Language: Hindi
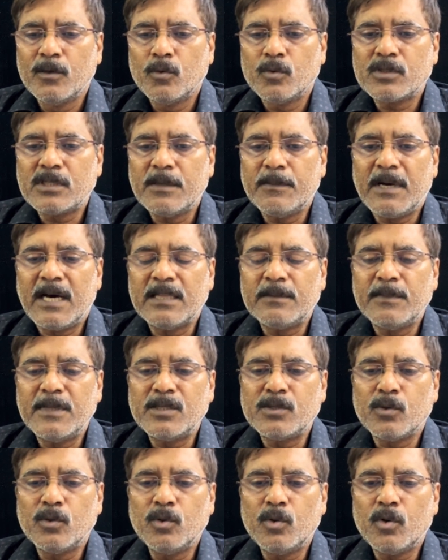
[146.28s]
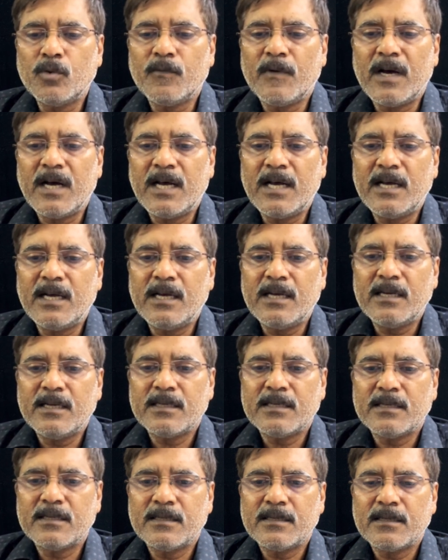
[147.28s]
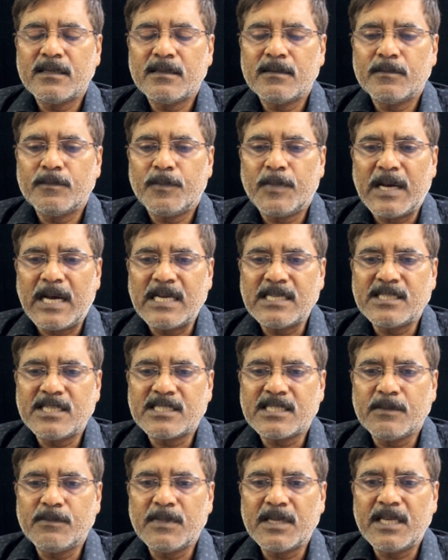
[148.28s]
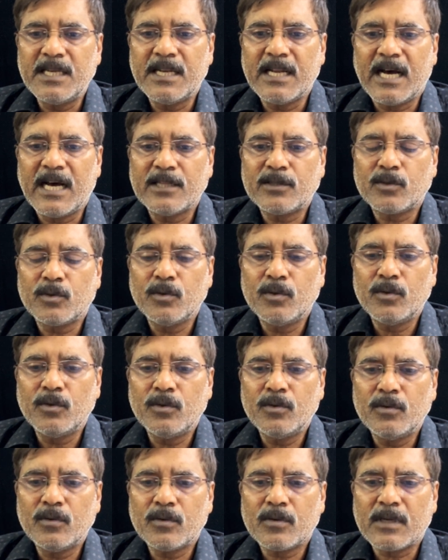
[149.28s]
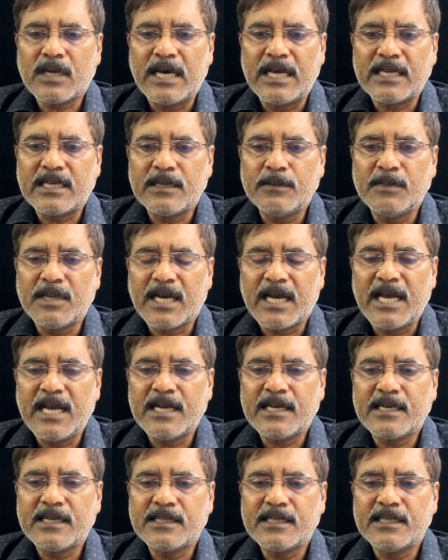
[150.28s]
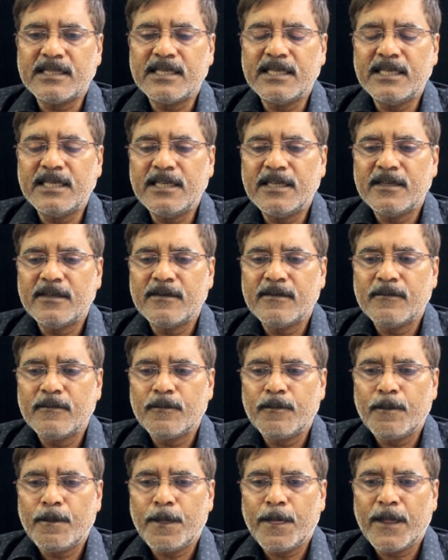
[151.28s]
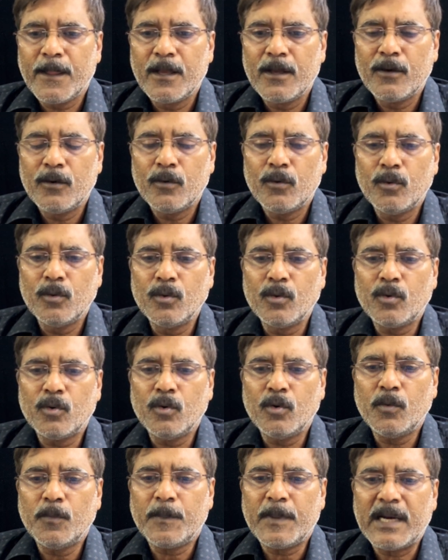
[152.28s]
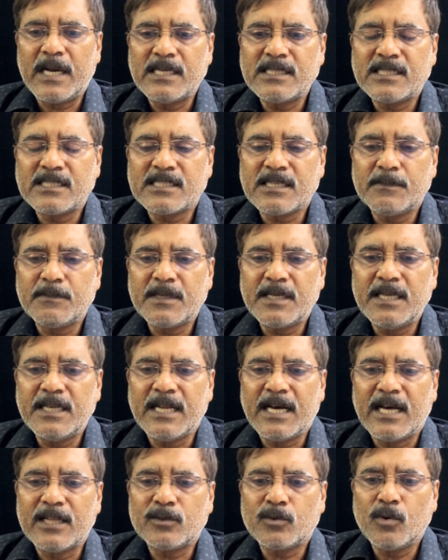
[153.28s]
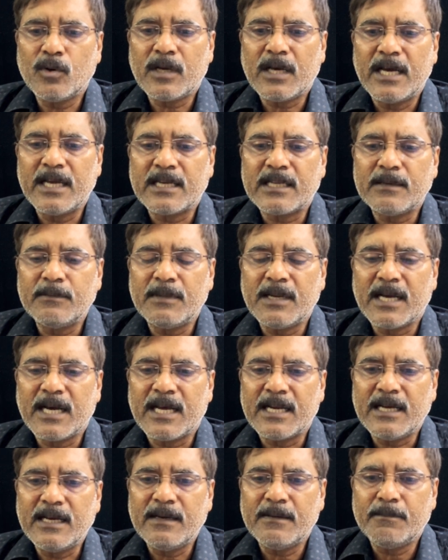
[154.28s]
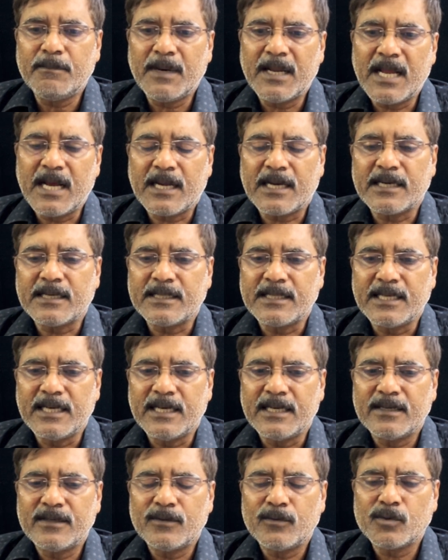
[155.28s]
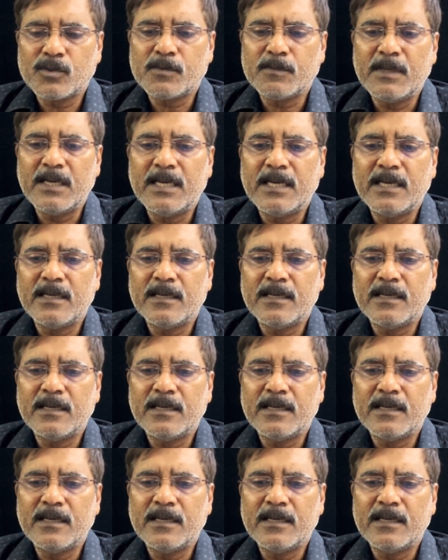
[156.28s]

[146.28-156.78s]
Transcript: उसके बाद में जो लोग वहाँ पाँच दिसंबर की रात को कार्यक्रम लगाया करते थे उनको पाँच दिसंबर की रात को कार्यक्रम लगाना मना कर दिया उसमें